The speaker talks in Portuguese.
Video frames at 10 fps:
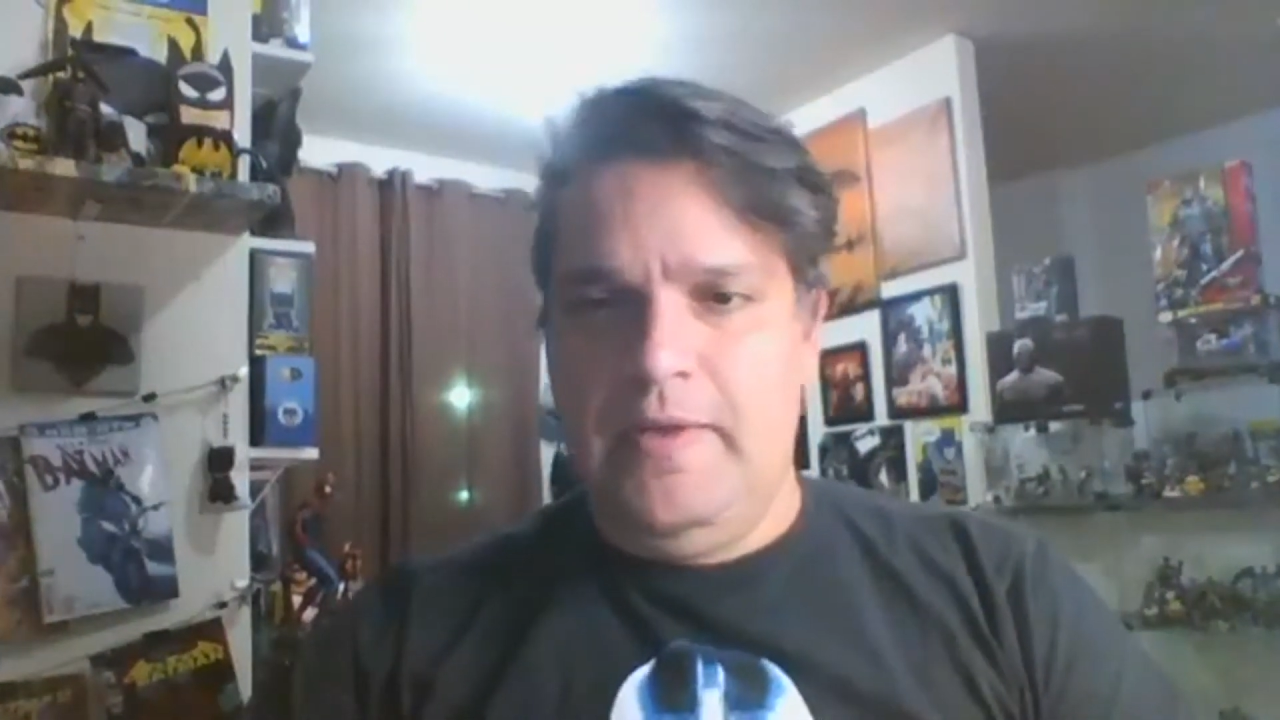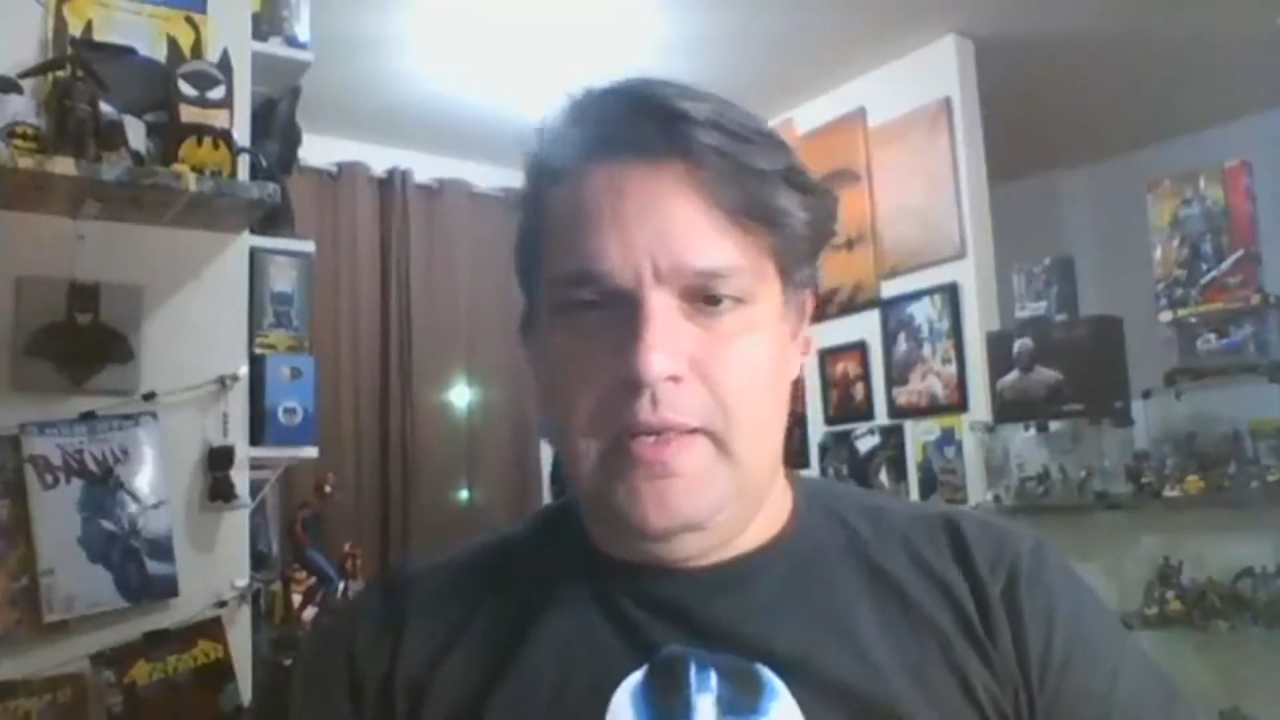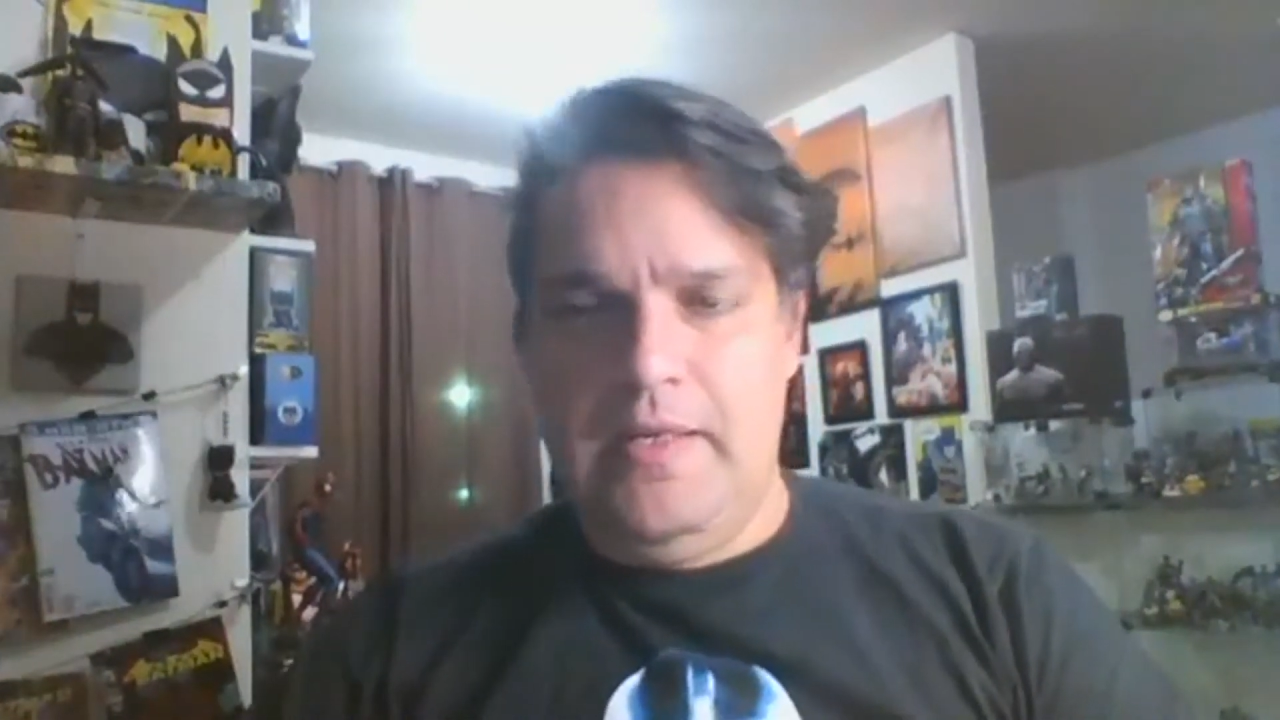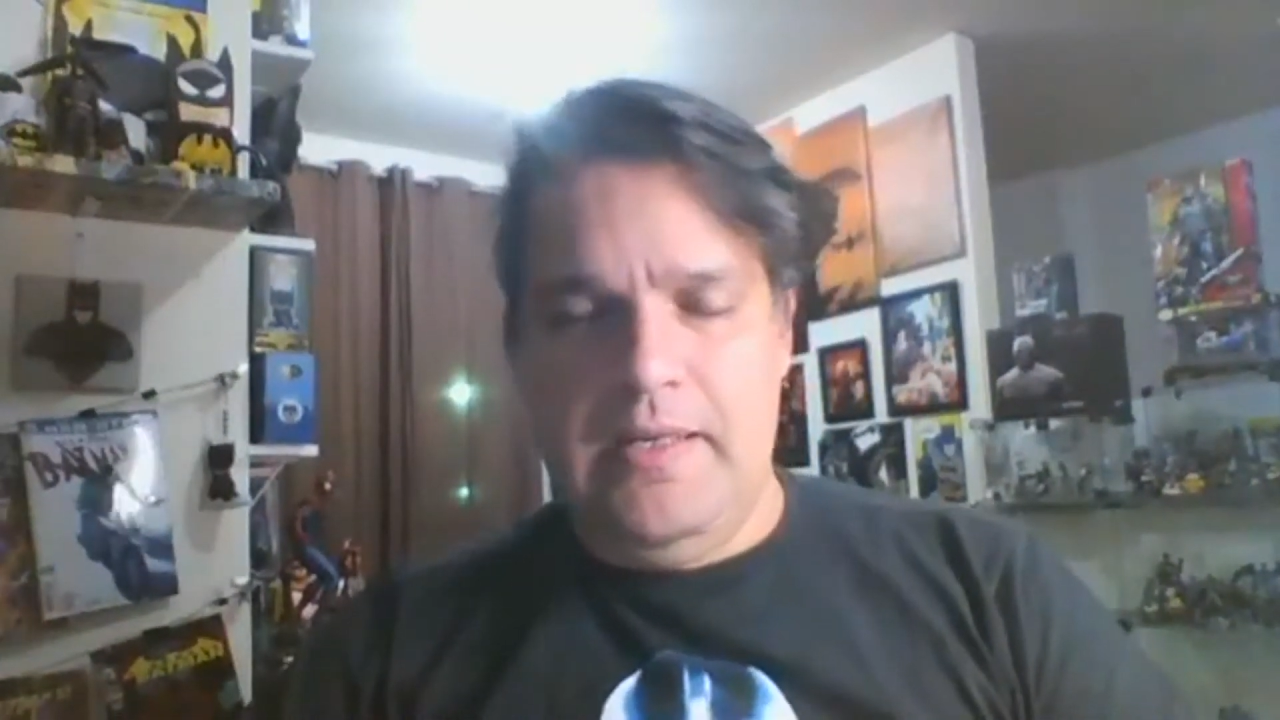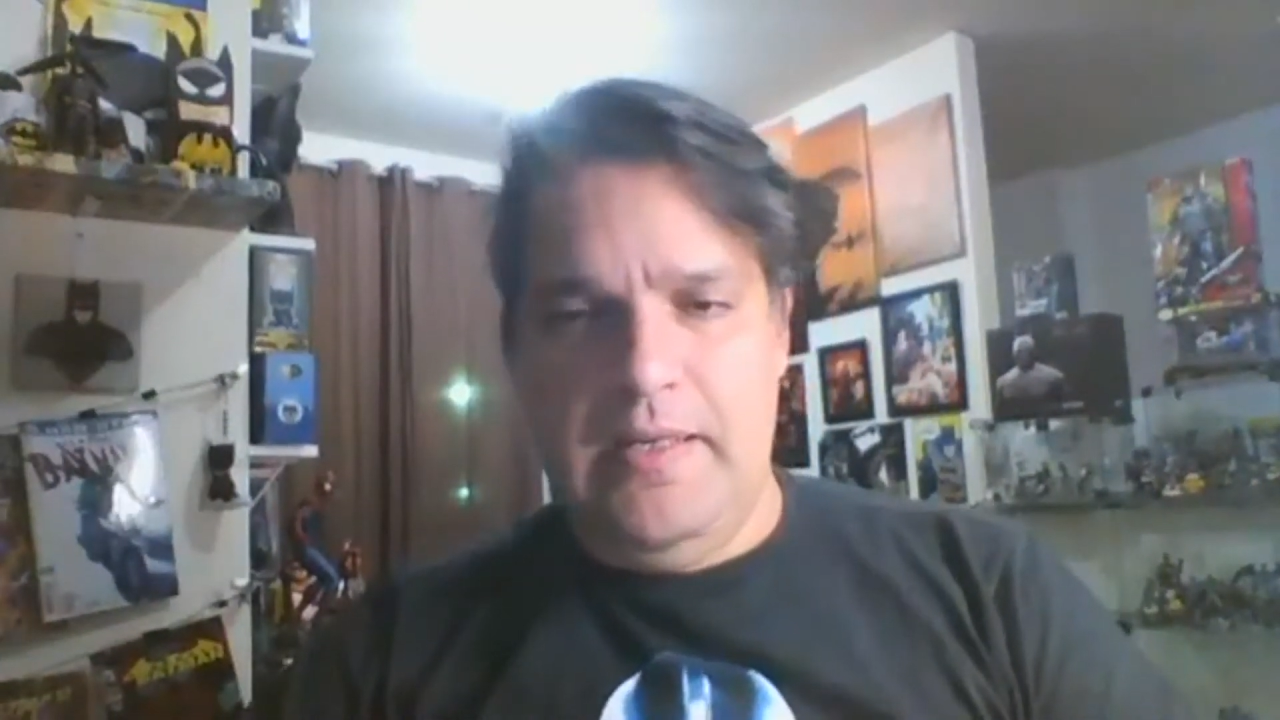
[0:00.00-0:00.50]

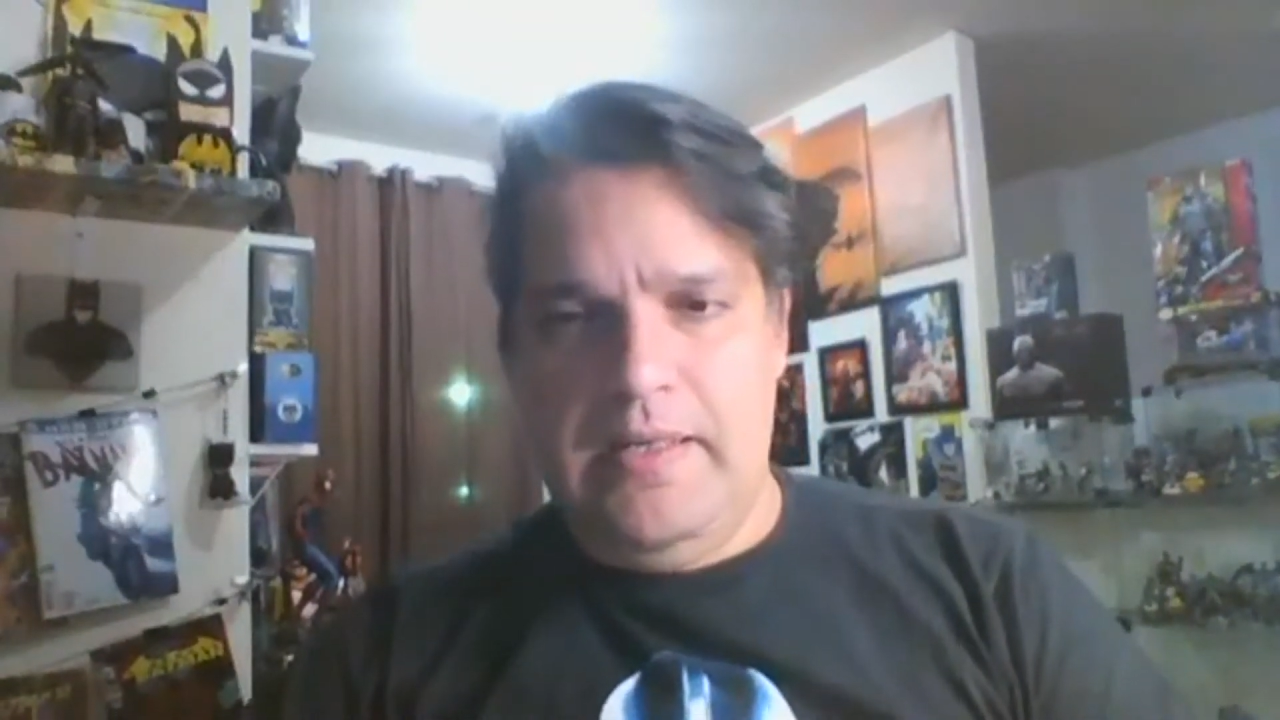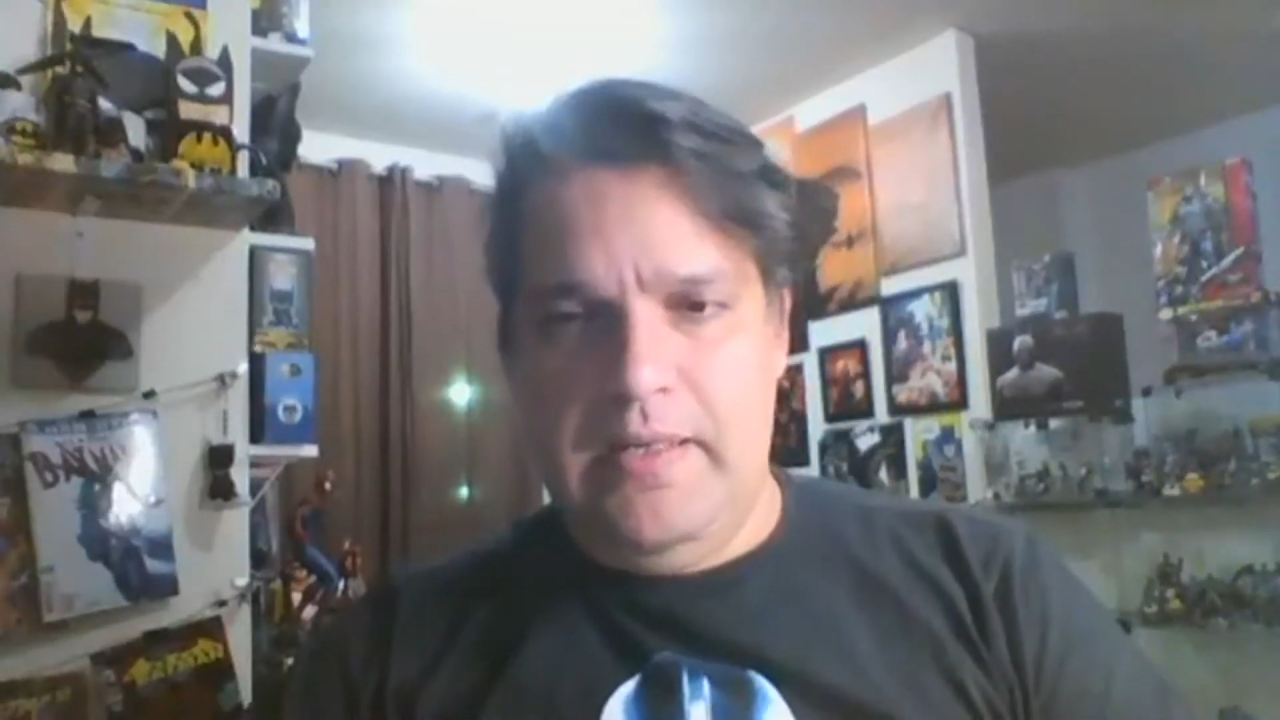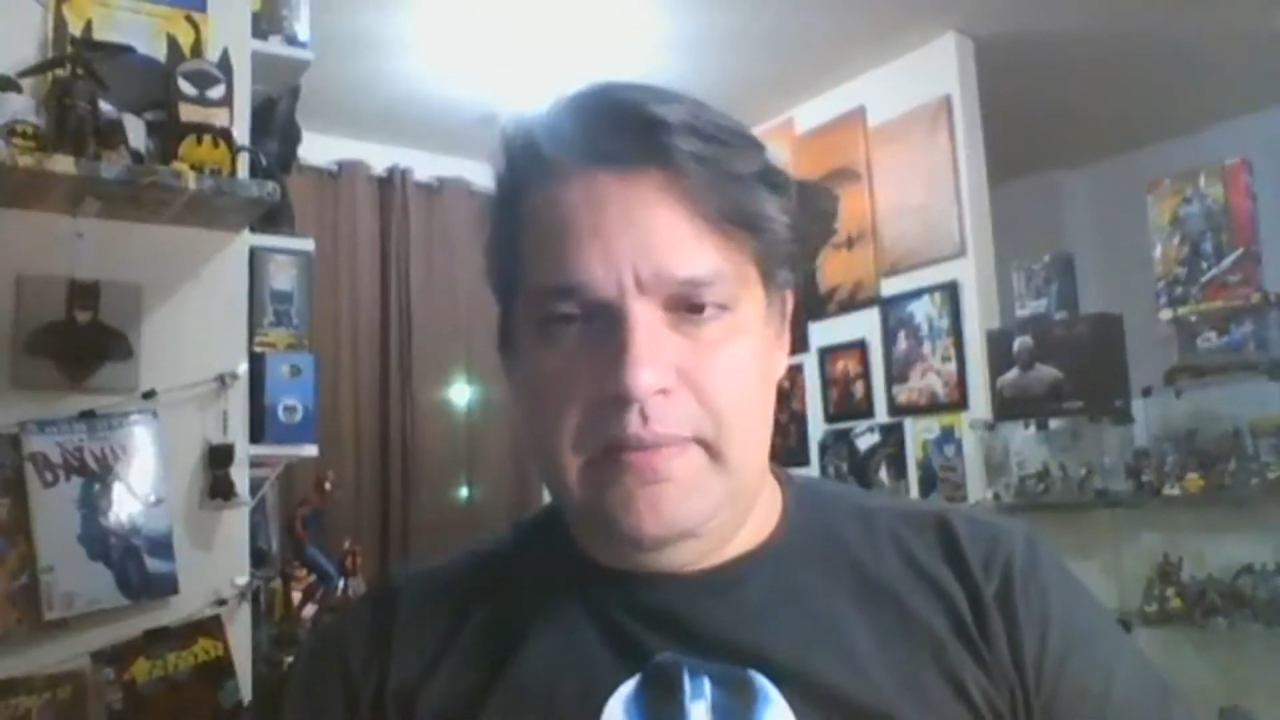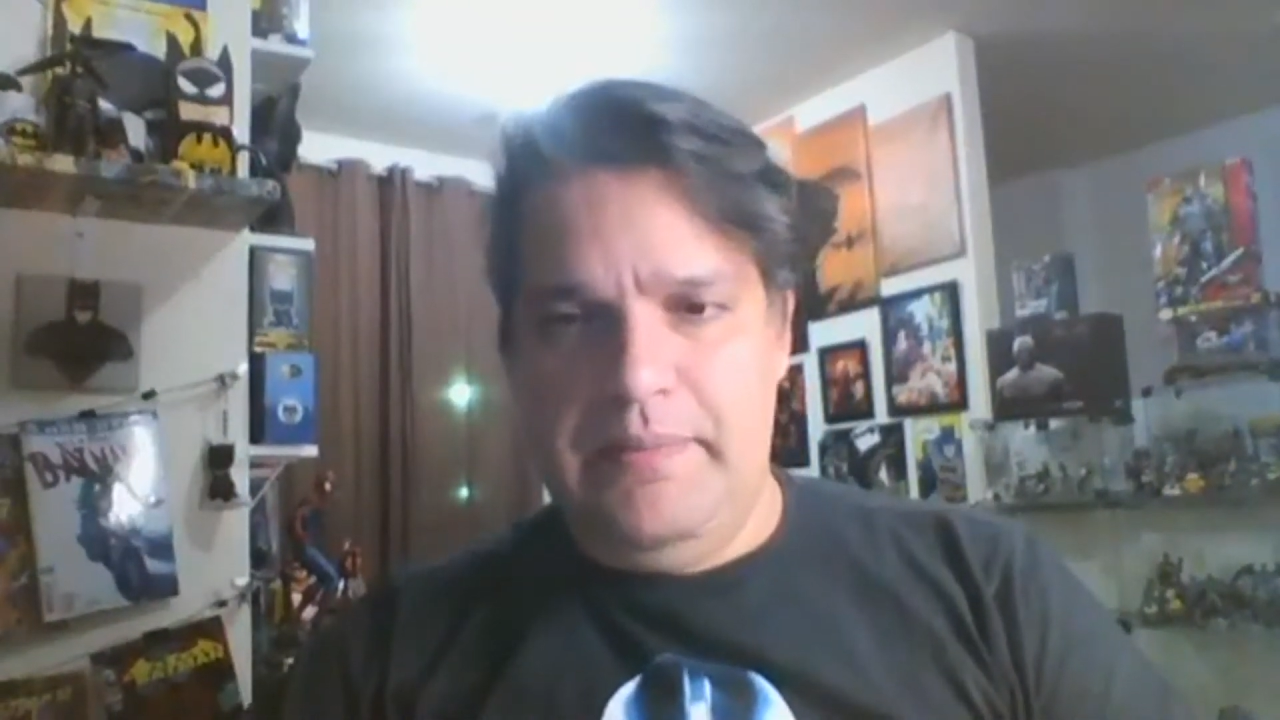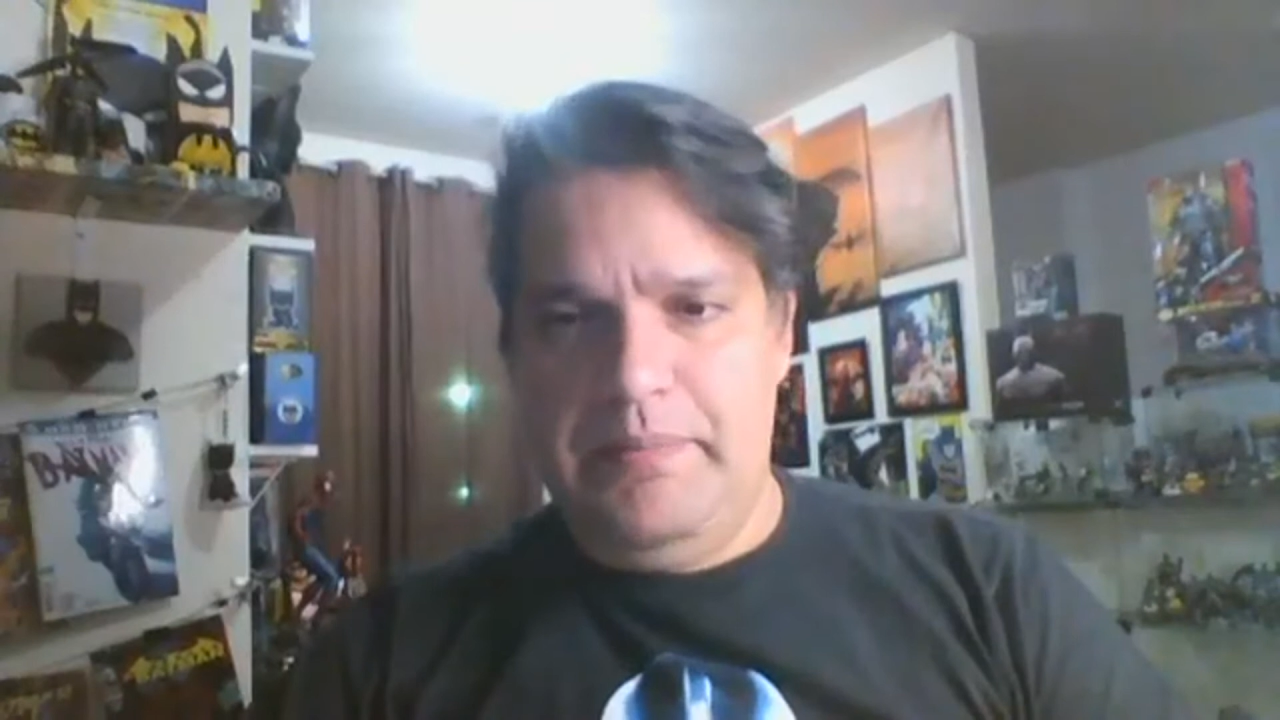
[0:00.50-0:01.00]

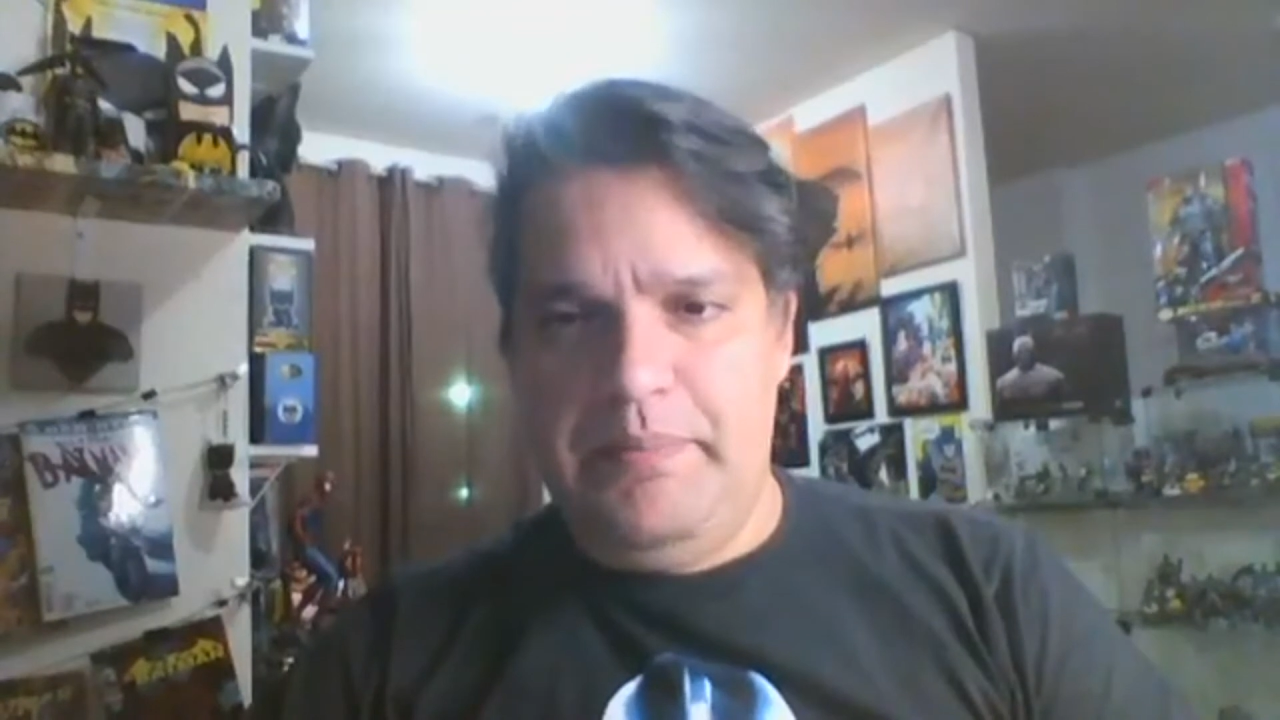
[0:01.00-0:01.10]
É,